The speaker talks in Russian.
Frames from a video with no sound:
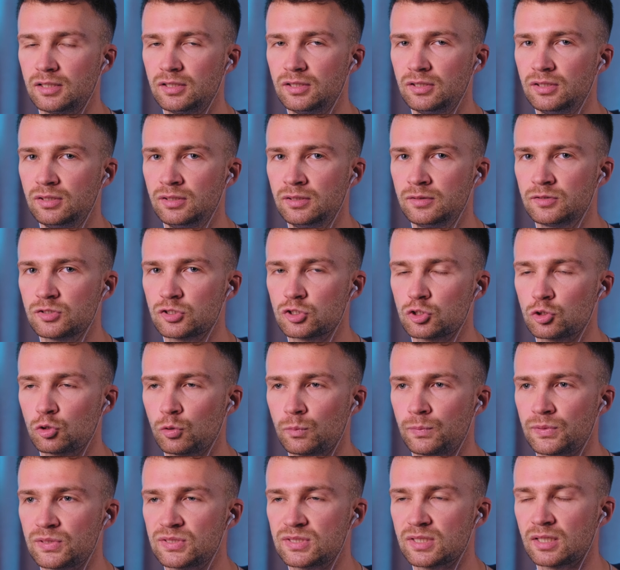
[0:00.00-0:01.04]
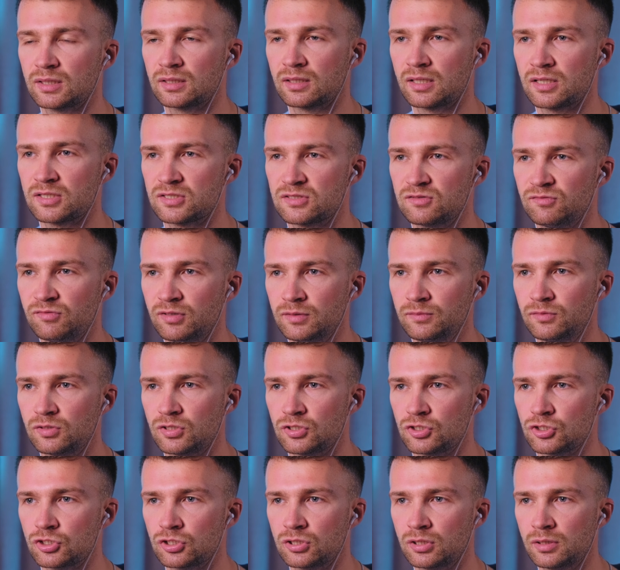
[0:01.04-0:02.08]
И 150. Раз, два,
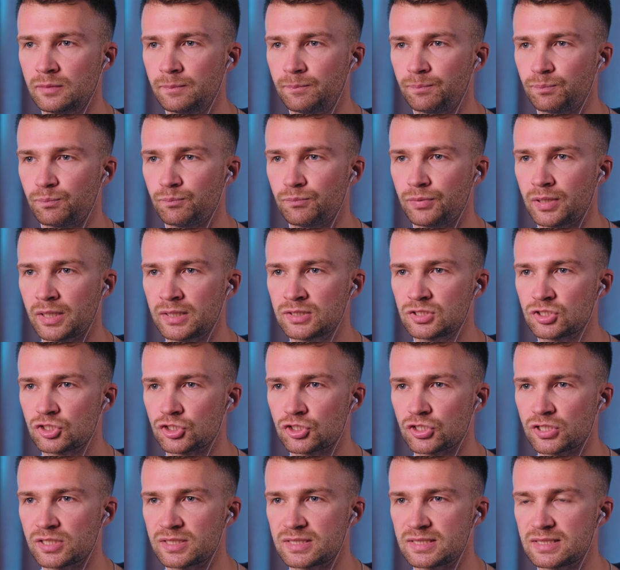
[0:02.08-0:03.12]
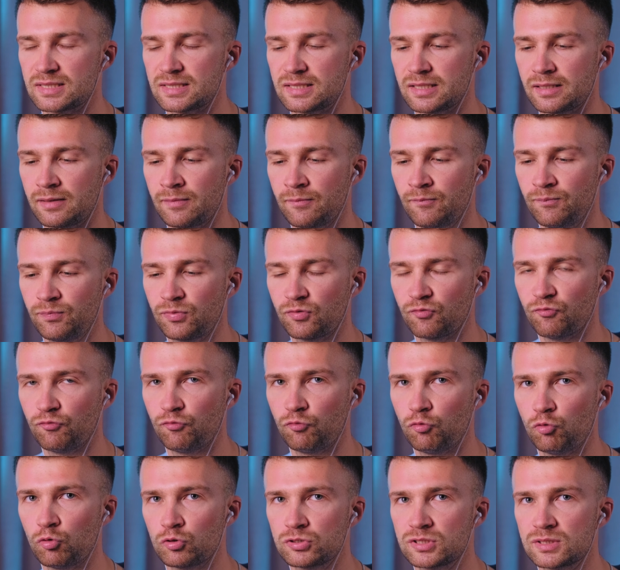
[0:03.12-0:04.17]
три, четыре, 5, 6, 7,
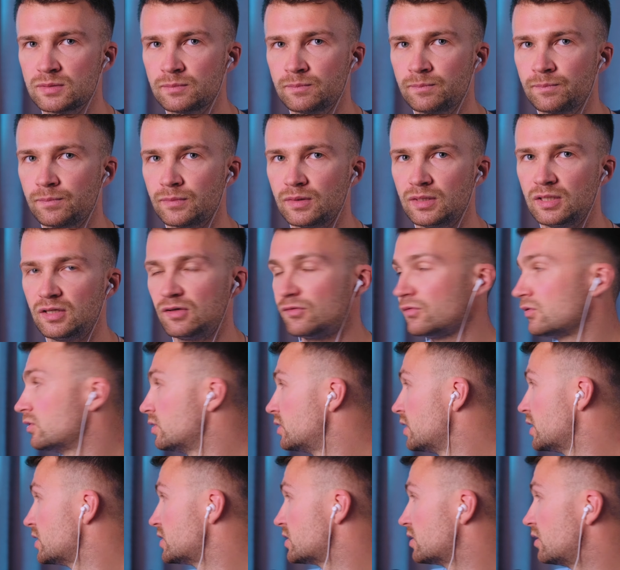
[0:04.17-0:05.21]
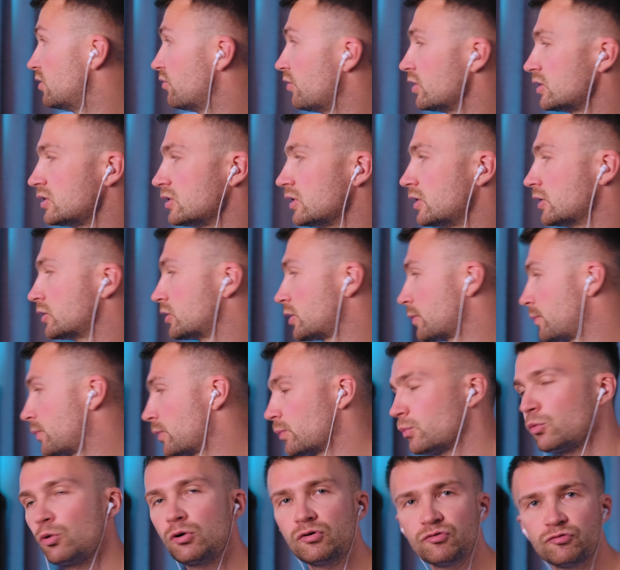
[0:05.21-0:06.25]
8, 9, 10. Давайте
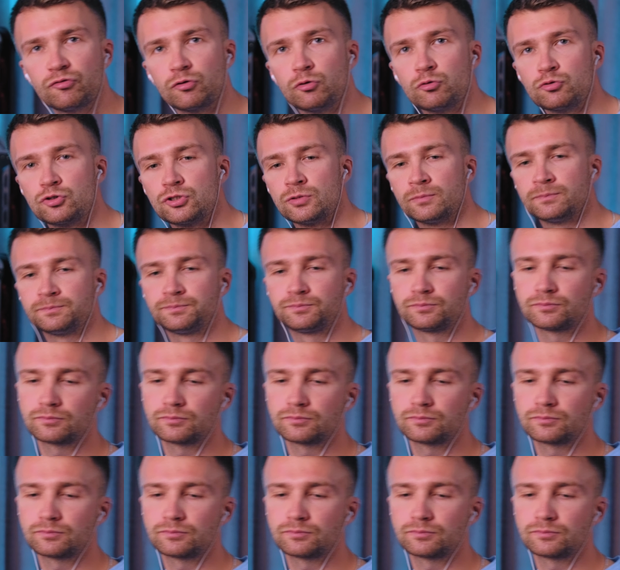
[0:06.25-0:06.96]
электроприборы включим